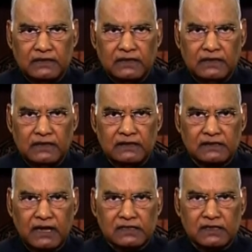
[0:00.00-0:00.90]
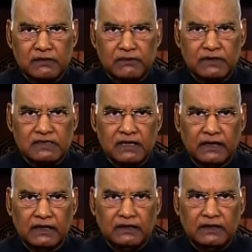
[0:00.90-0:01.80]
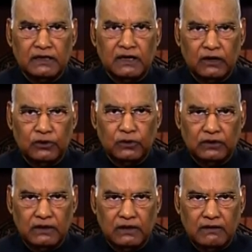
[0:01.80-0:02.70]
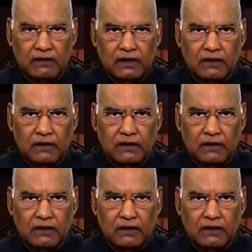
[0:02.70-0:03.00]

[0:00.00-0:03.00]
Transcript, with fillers: అప్పటినుంచి ప్రతి ఏటా జనవరి ఇరవై ఆరవ